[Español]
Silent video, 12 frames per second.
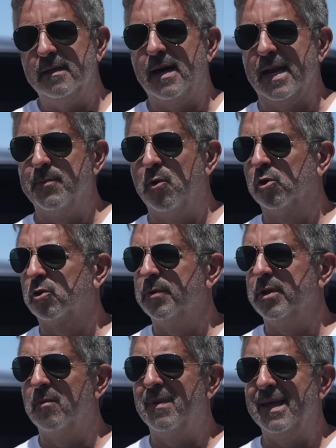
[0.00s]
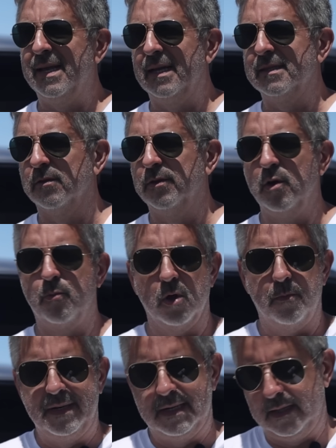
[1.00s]
Haremos otro video más adelante donde yo
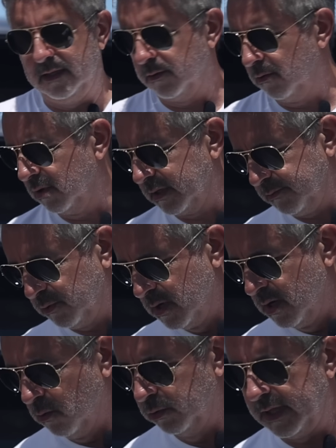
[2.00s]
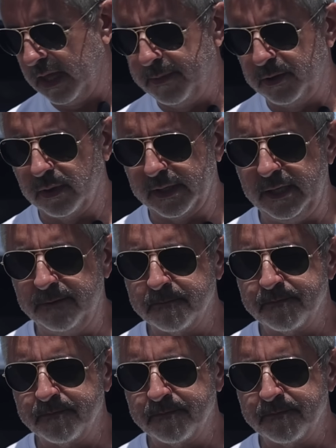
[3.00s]
pueda opinar de todo lo que ustedes han visto aquí.